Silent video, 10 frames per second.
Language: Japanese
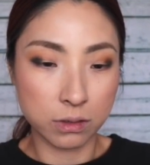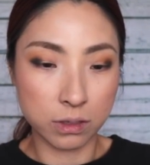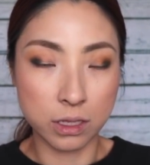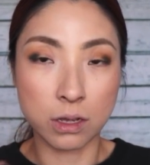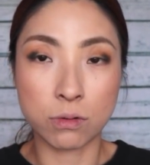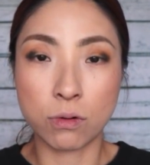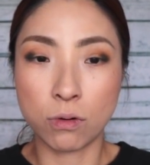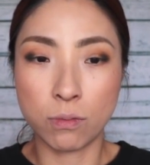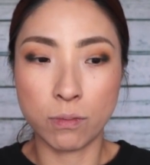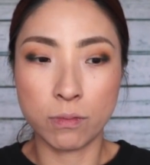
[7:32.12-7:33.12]
でね、
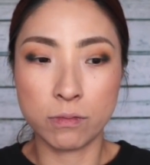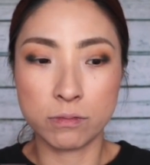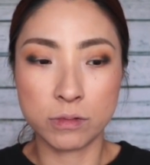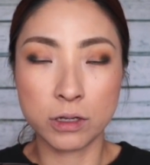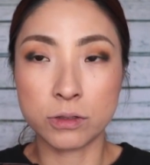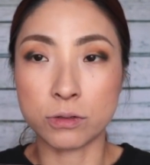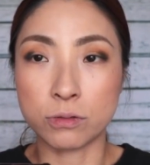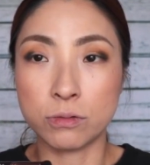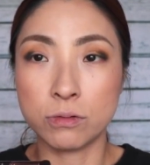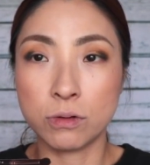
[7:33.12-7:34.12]
こうなんていう
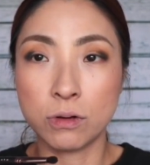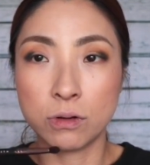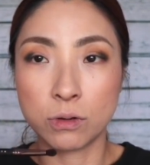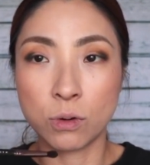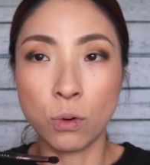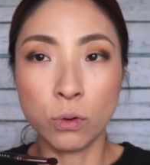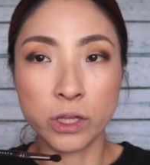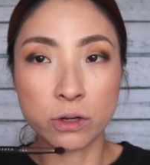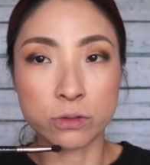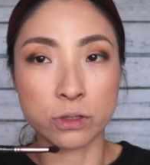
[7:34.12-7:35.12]
の、こう
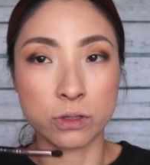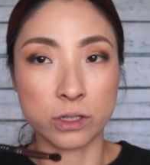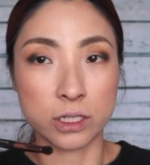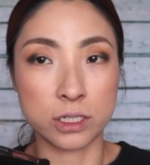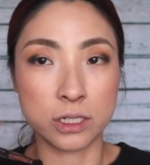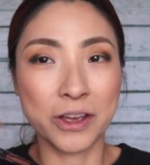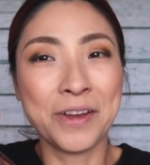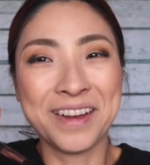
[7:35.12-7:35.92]
なるんですよ私